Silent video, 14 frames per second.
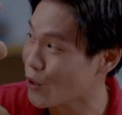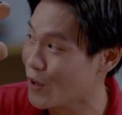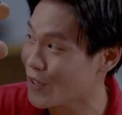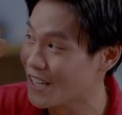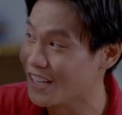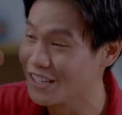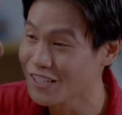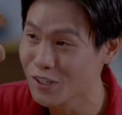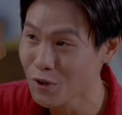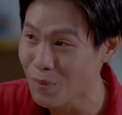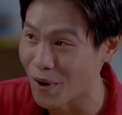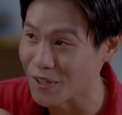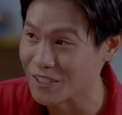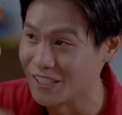chuyện về những chú
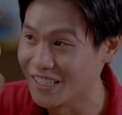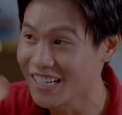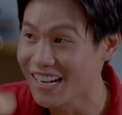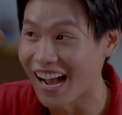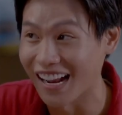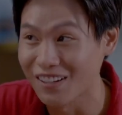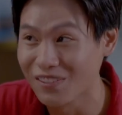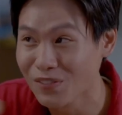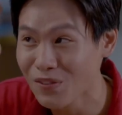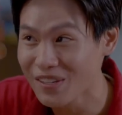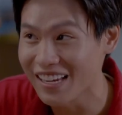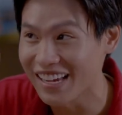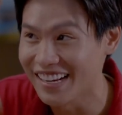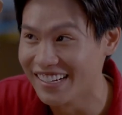bò sữa hạnh phúc
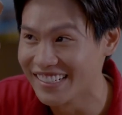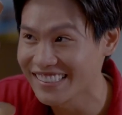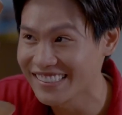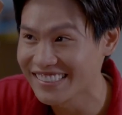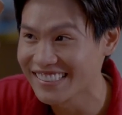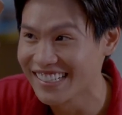gì vậy được